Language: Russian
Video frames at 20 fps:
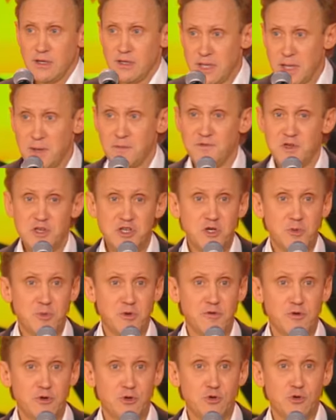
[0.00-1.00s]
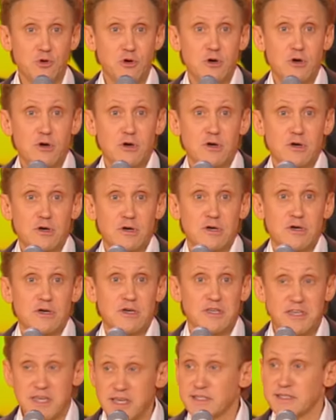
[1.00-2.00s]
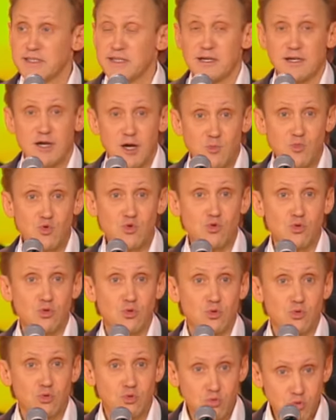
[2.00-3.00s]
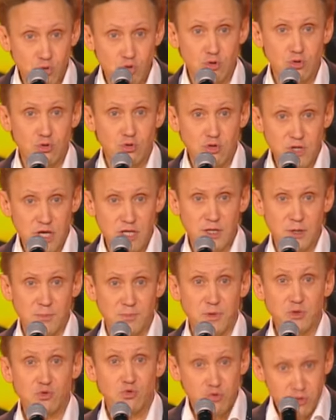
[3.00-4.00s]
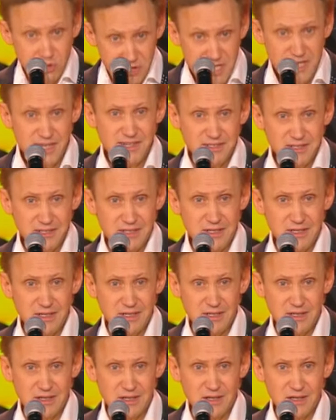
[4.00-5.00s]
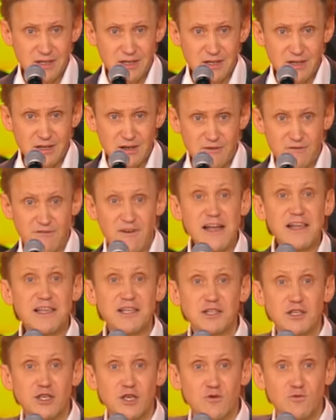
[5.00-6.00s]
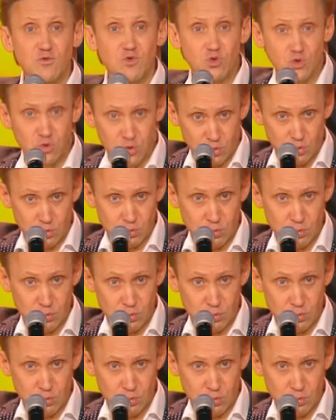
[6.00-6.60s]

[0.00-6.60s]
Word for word: Я им вечером говорю, если кому ночью надо по нужде, валенки в углу.